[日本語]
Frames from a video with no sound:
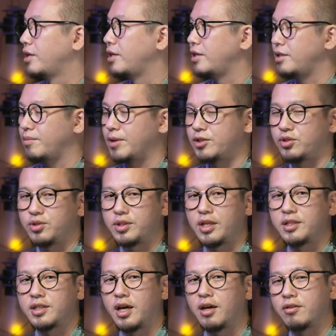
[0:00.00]
今
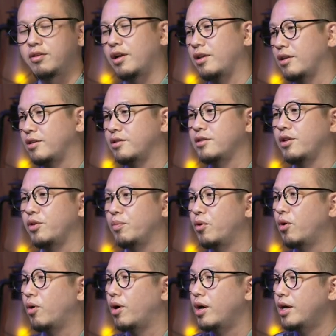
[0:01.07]
13時半ぐらいなんですけれど
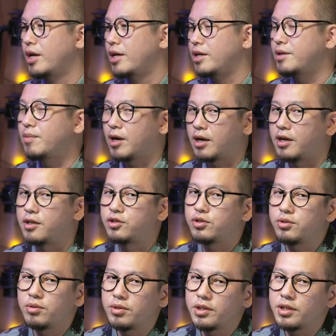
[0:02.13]
も今から
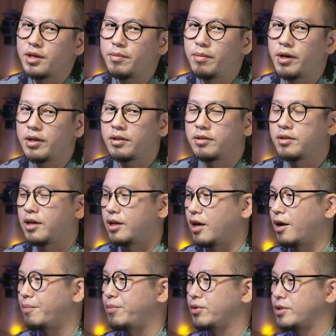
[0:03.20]
15時間前ぐらいに
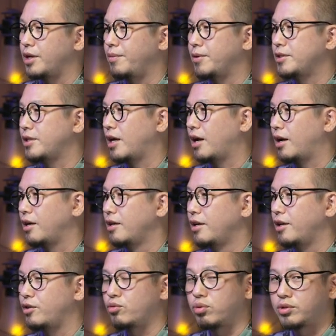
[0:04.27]
発表されました
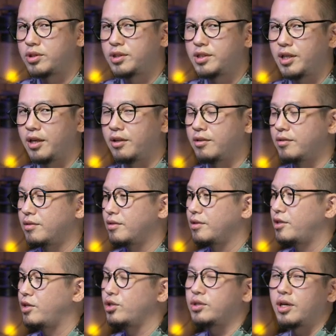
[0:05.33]
突然
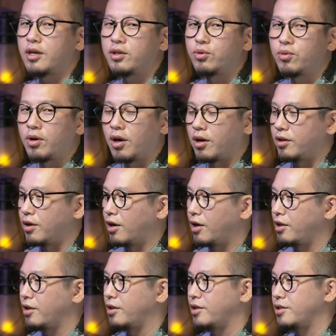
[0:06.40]
ティザー動画が流
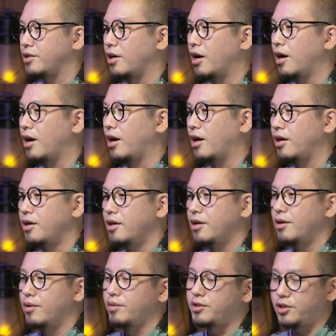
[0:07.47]
れたんですが
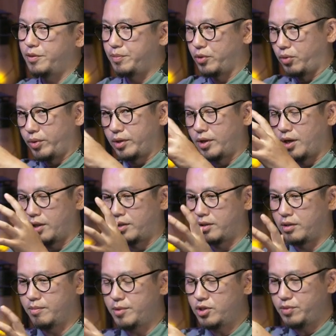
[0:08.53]
ジープのが
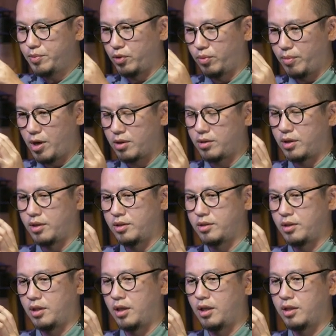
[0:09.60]
ジープのマークがです
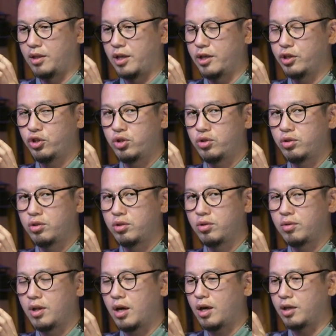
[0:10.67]
ね電球
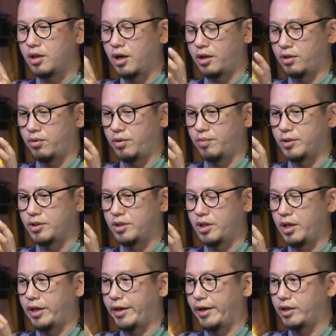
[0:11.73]
の中に入っておりまし
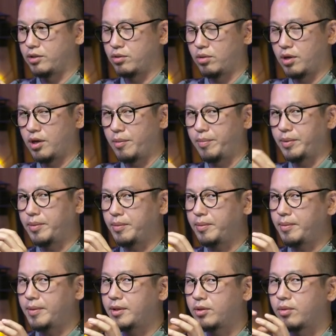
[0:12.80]
てそれが
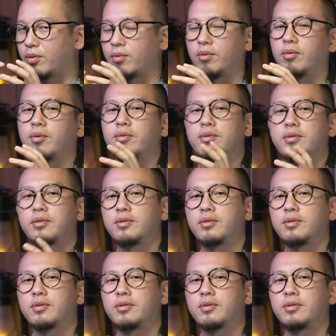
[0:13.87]
ビリビリッとこう